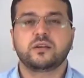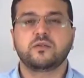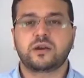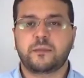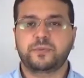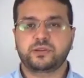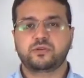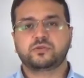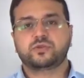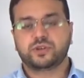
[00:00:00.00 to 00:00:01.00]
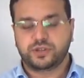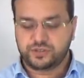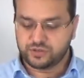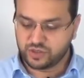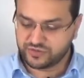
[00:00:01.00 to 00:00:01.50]
Então, no capítulo
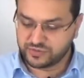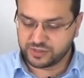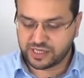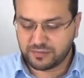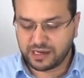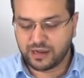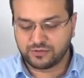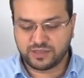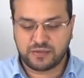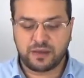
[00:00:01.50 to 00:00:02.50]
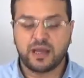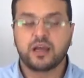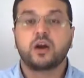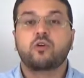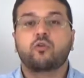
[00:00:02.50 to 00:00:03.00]
2, nós vamos trabalhar o tema
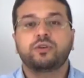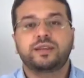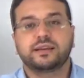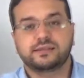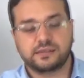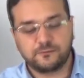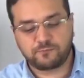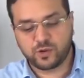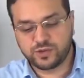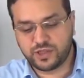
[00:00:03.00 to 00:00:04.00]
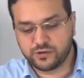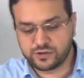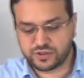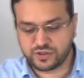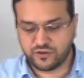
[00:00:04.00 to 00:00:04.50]
conheça o
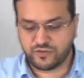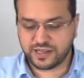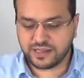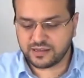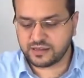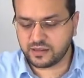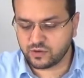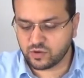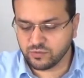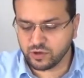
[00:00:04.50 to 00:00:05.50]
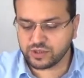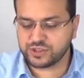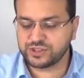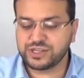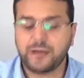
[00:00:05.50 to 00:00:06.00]
Deus verdadeiro. Como
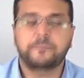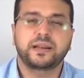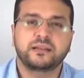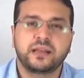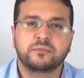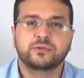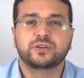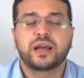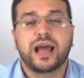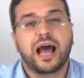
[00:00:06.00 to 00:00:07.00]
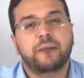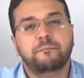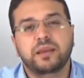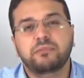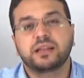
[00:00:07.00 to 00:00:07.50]
nós já aprendemos, a
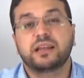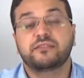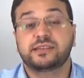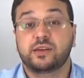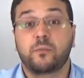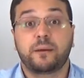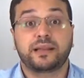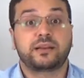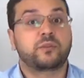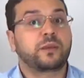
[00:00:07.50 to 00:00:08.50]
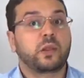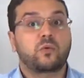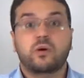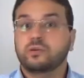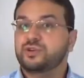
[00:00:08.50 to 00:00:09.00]
Bíblia deve ser o padrão pelo
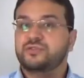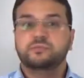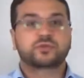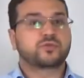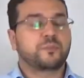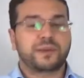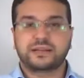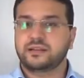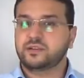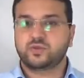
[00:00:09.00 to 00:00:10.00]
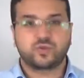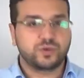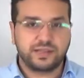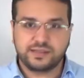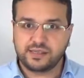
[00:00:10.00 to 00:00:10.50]
qual nós vamos compreender
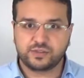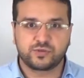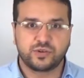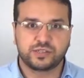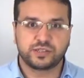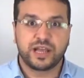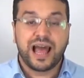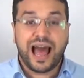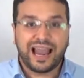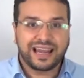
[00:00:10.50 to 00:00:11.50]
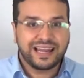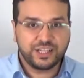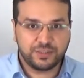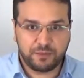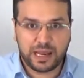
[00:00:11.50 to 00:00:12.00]
todas as coisas, a
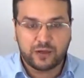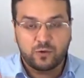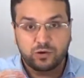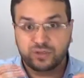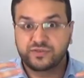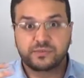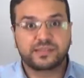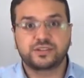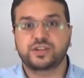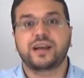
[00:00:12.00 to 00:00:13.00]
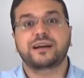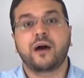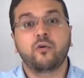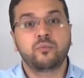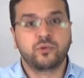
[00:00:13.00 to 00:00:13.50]
lente pela qual nós vamos
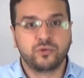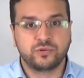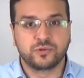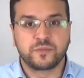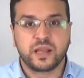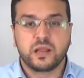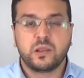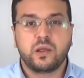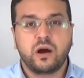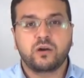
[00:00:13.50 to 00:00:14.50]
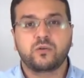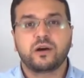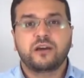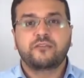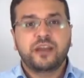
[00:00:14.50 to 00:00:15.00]
enxergar o mundo.
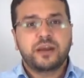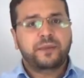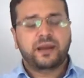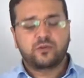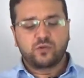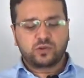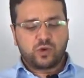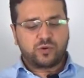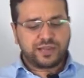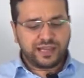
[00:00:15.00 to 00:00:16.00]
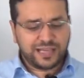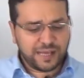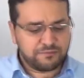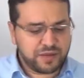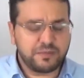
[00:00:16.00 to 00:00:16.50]
Logo, vem a pergunta: o que, que
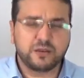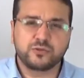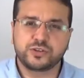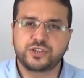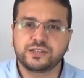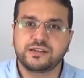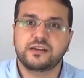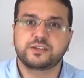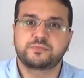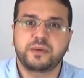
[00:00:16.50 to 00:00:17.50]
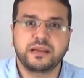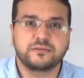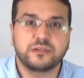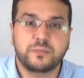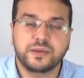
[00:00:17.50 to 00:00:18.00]
a Bíblia nos diz a
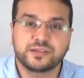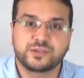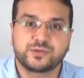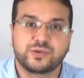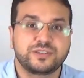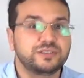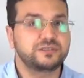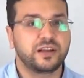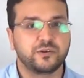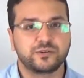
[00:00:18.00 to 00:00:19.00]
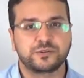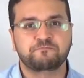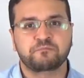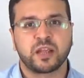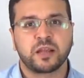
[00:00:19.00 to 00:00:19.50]
respeito da pessoa de Deus?
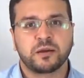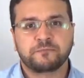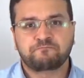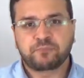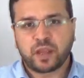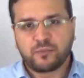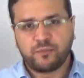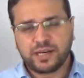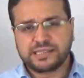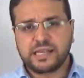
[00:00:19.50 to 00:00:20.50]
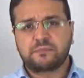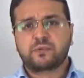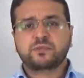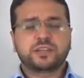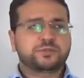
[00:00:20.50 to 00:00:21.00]
Por
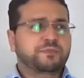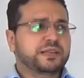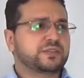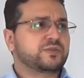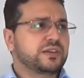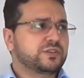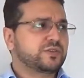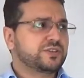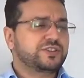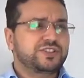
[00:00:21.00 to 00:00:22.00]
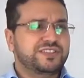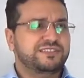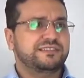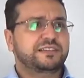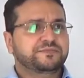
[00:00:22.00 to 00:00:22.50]
exemplo, muitas pessoas hoje
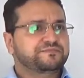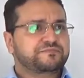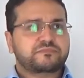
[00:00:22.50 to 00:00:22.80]
dizem